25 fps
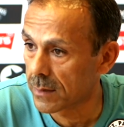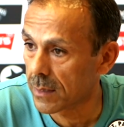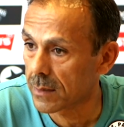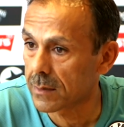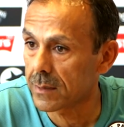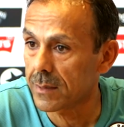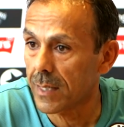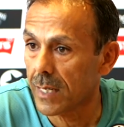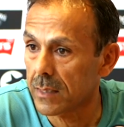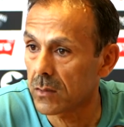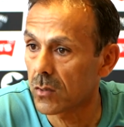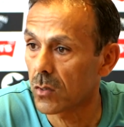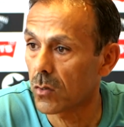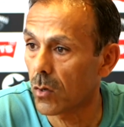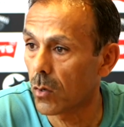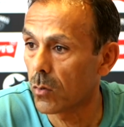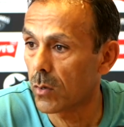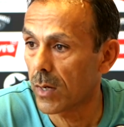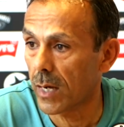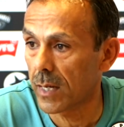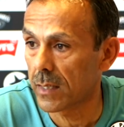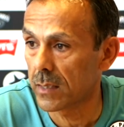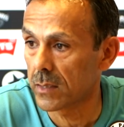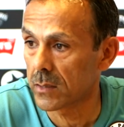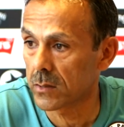Das sagt doch
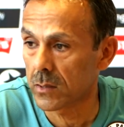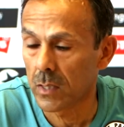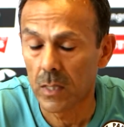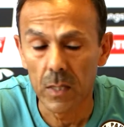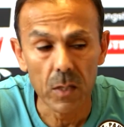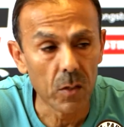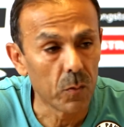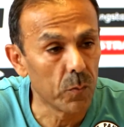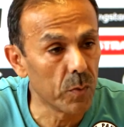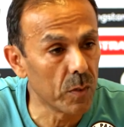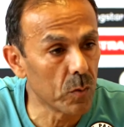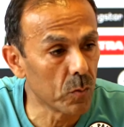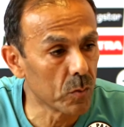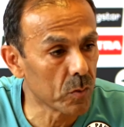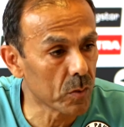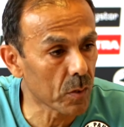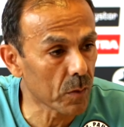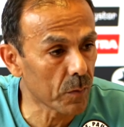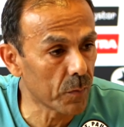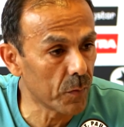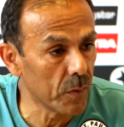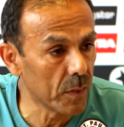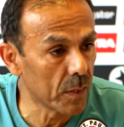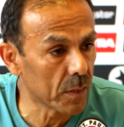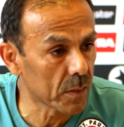auch alles, wie
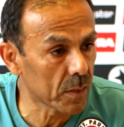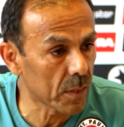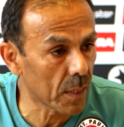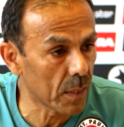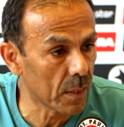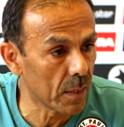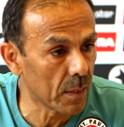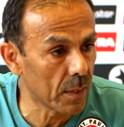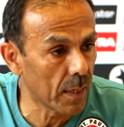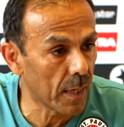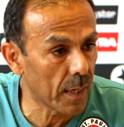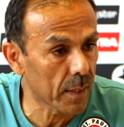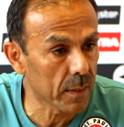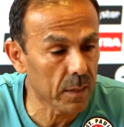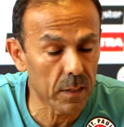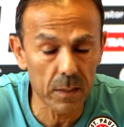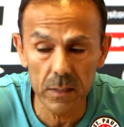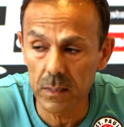unsere finanzielle Lage